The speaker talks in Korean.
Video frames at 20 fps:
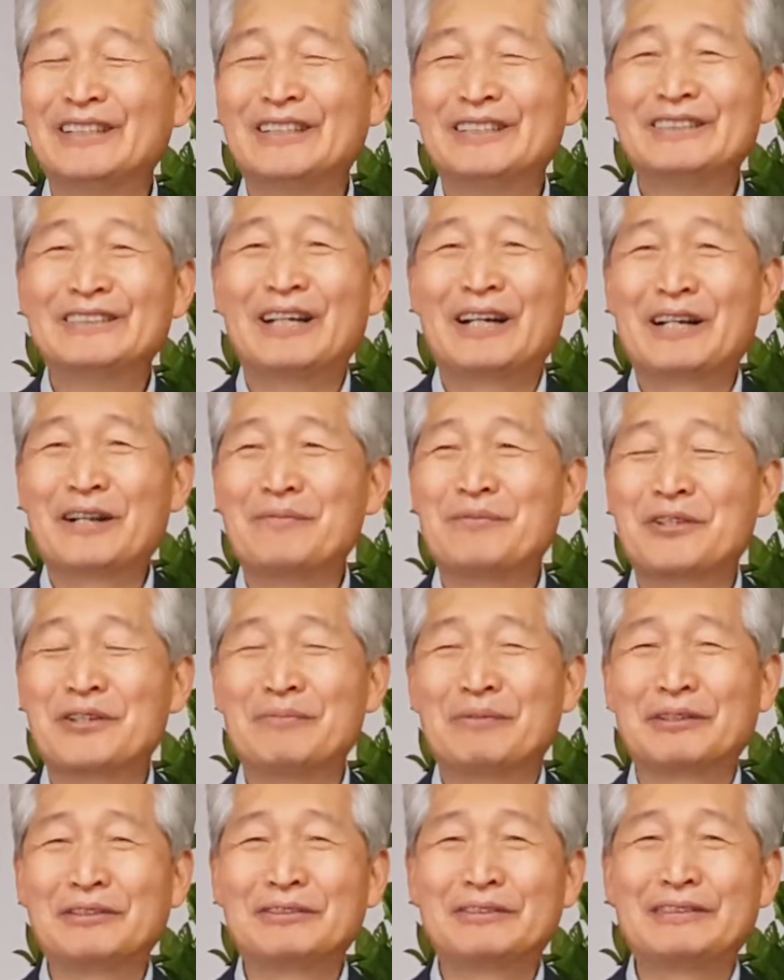사람들이
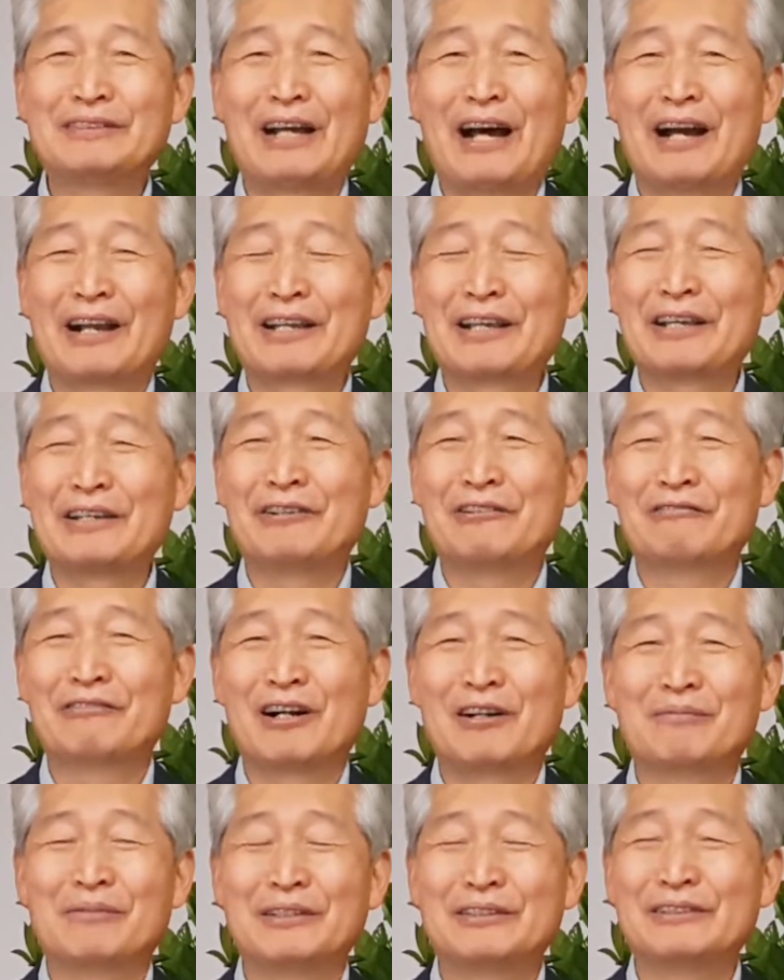뭐 땅의
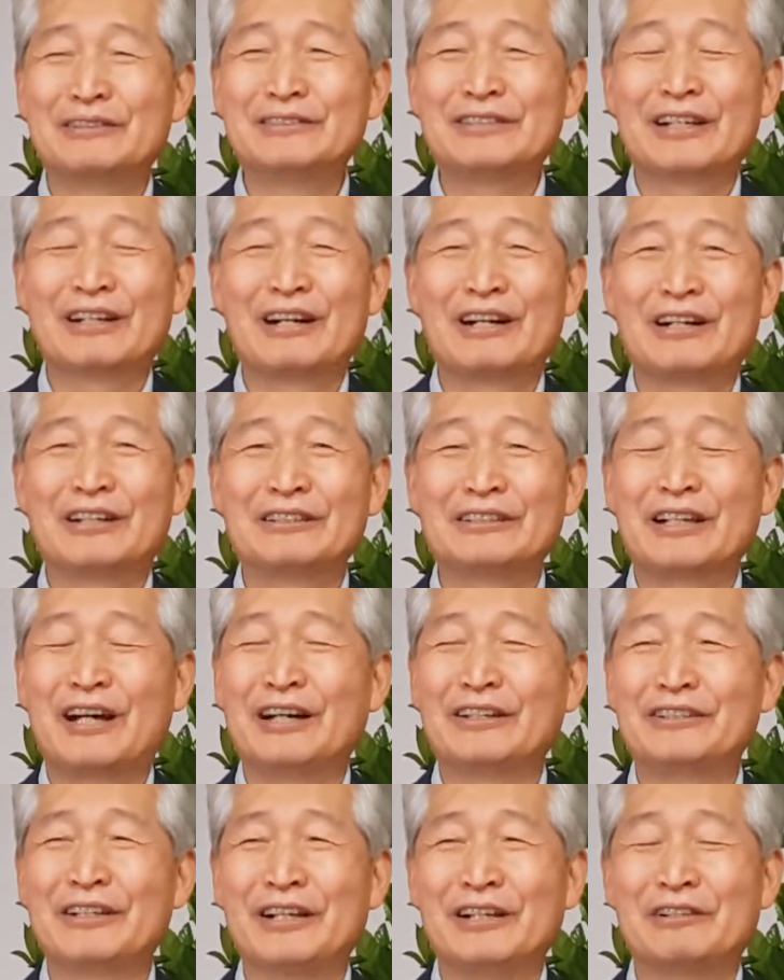영광만 늘 생각하지
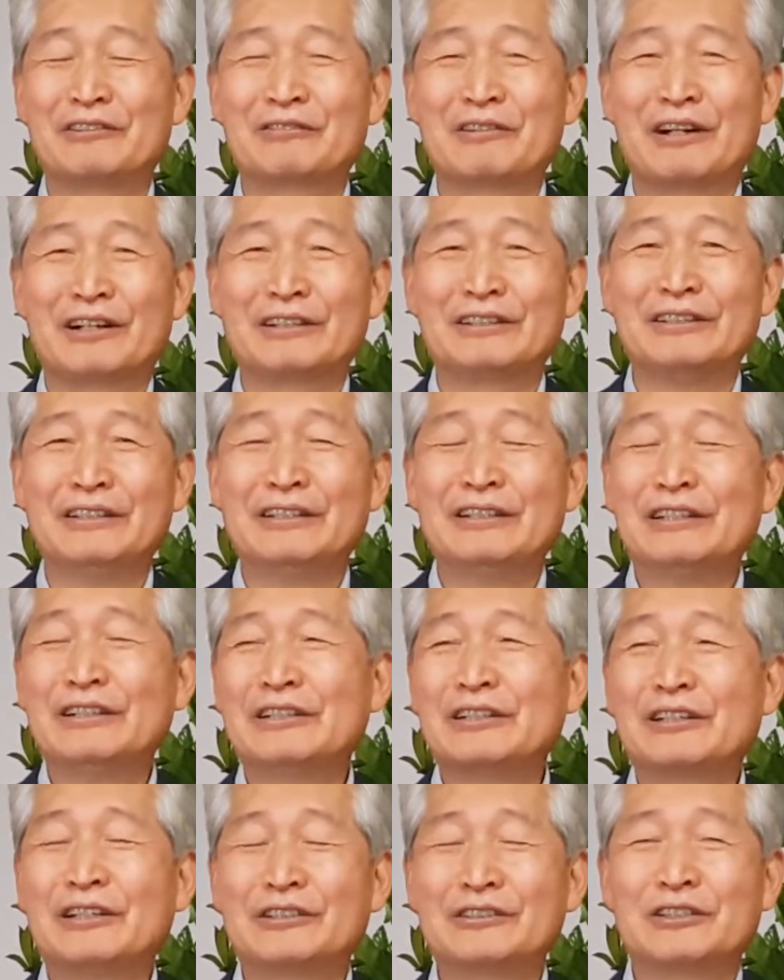하늘의 영광은
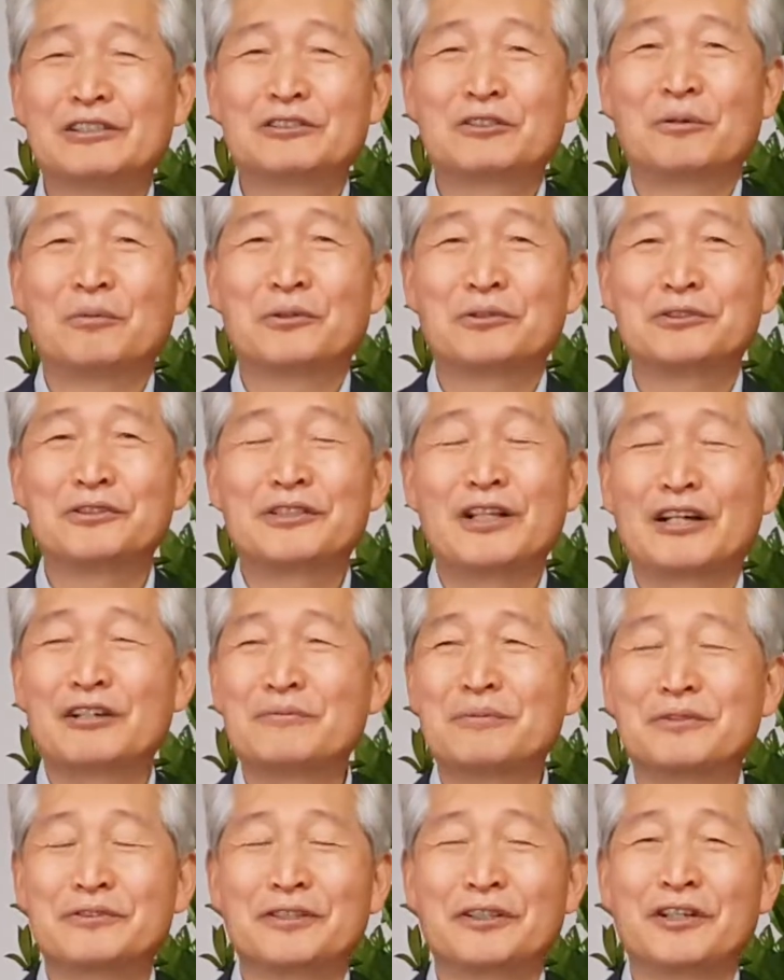거들떠보지도
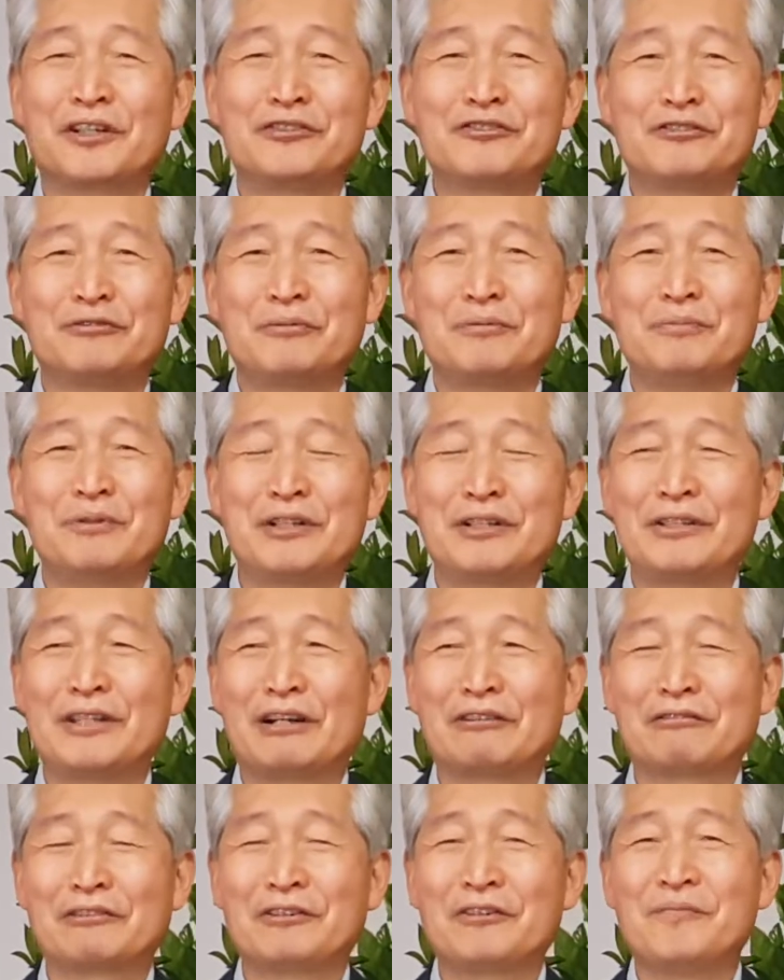않으면서 예수님을
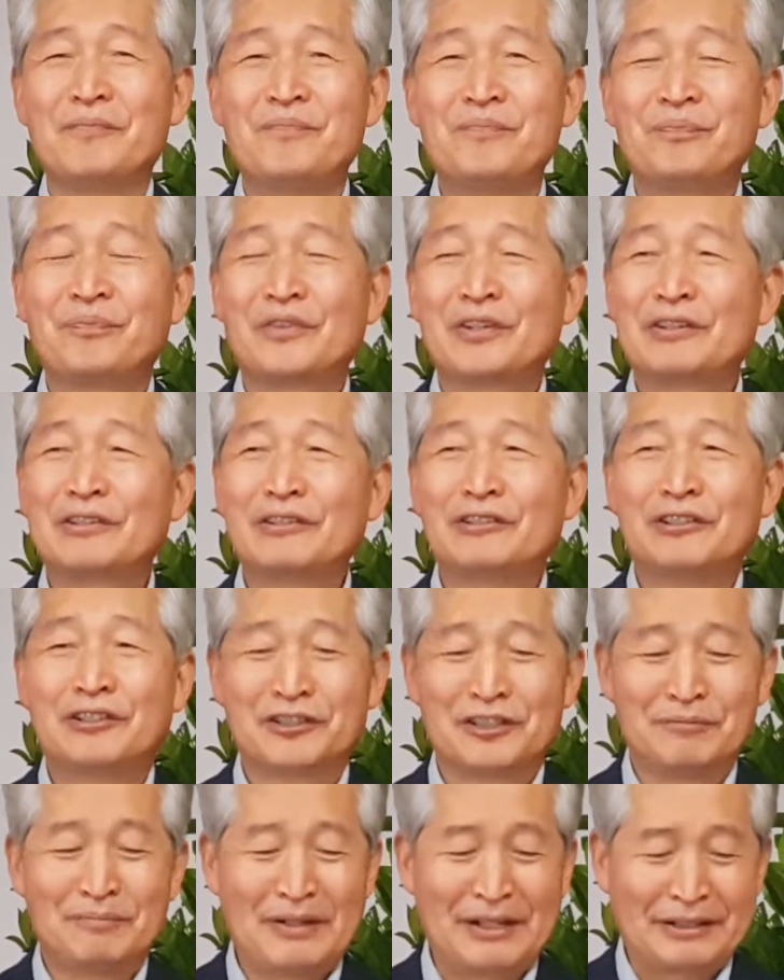믿는다고요?
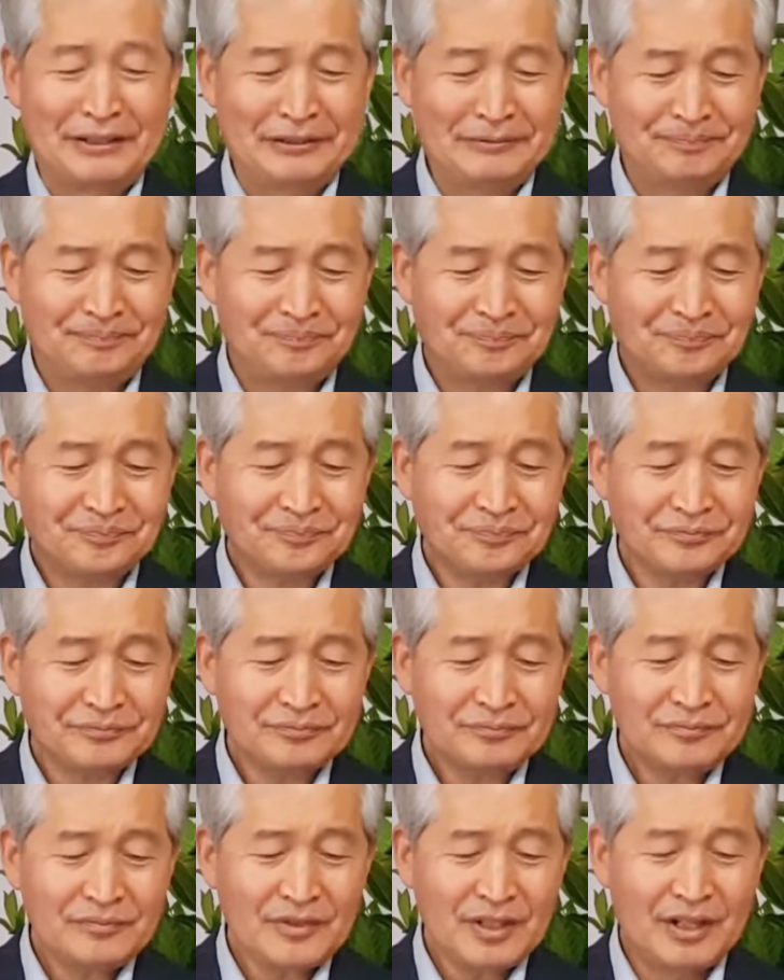거짓말이.
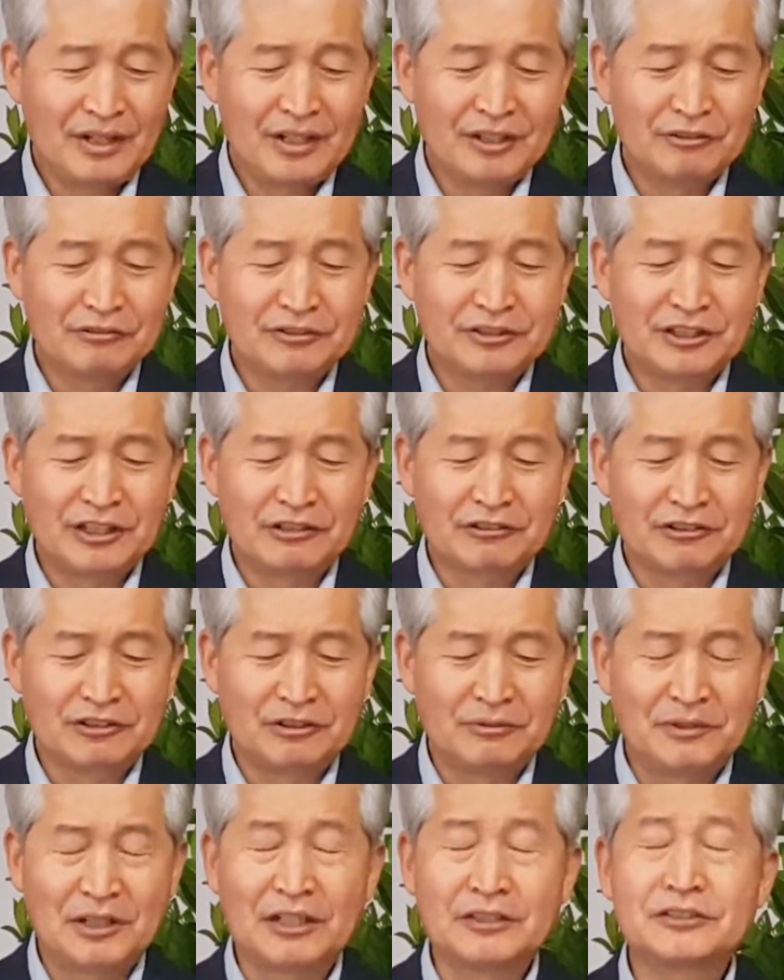아, 6장으로
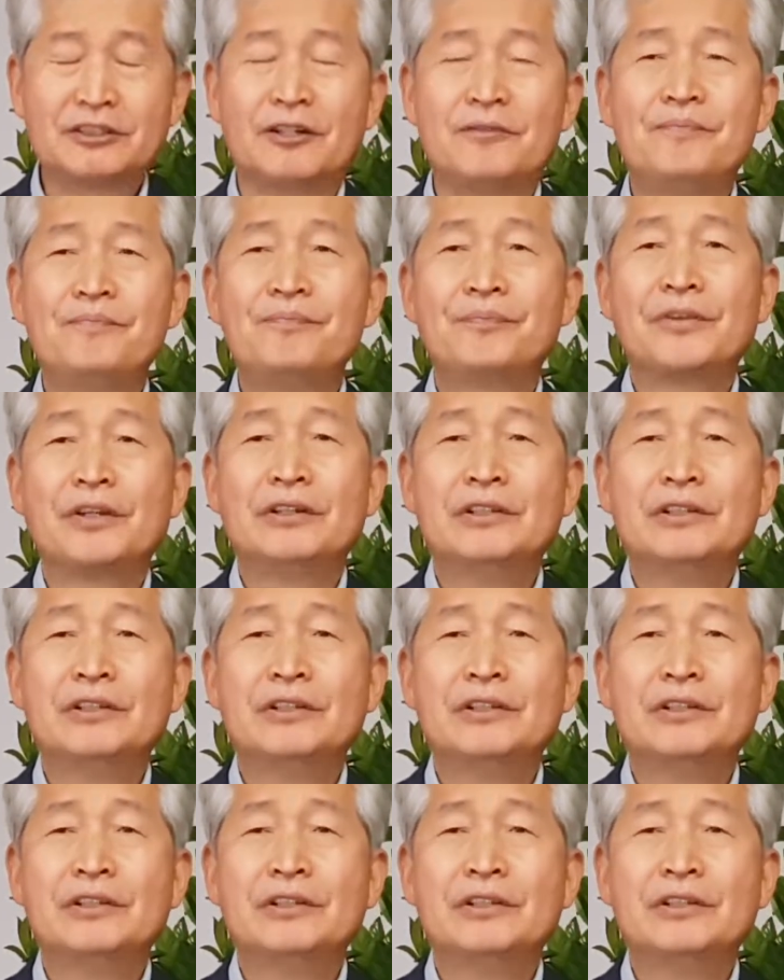넘어가서